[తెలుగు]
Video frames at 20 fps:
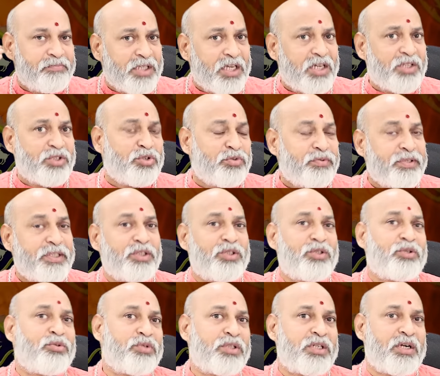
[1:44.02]
తరచూ
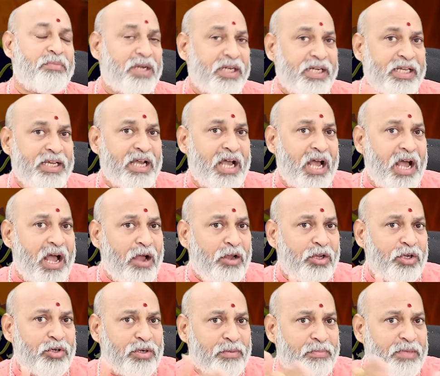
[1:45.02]
వింటూ ఉండడం అంటే ఆ
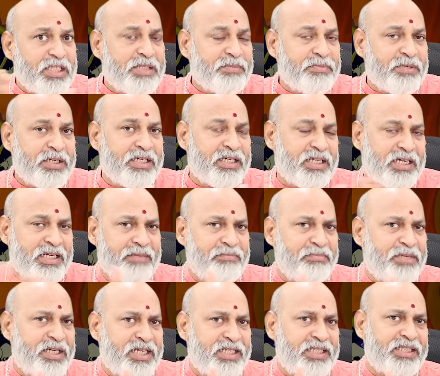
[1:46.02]
యొక్క మంచి పని
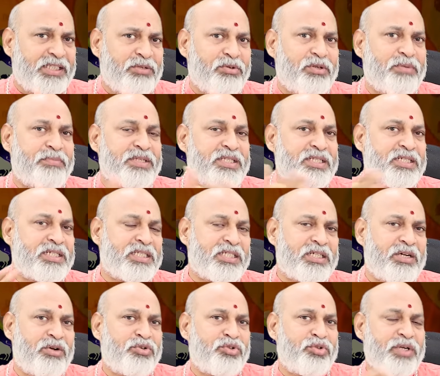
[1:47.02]
మీరు ఏదైతే ఒక బిజినెస్
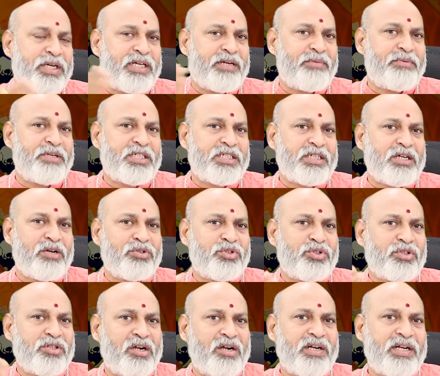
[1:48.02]
కావచ్చు అగ్రిమెంట్
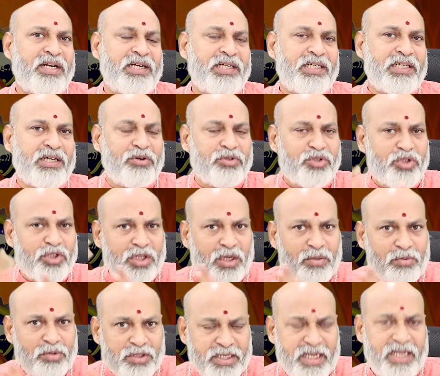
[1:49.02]
కావచ్చు కాంట్రాక్ట్ కావచ్చు
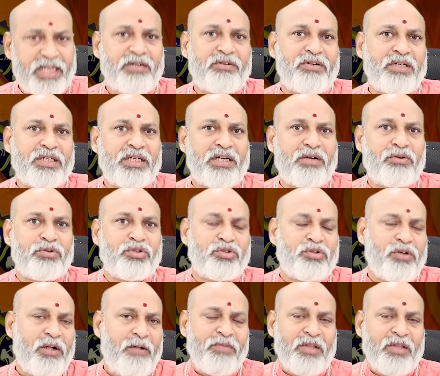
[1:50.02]
జాబ్లో జాయిన్ అవ్వడం కావచ్చు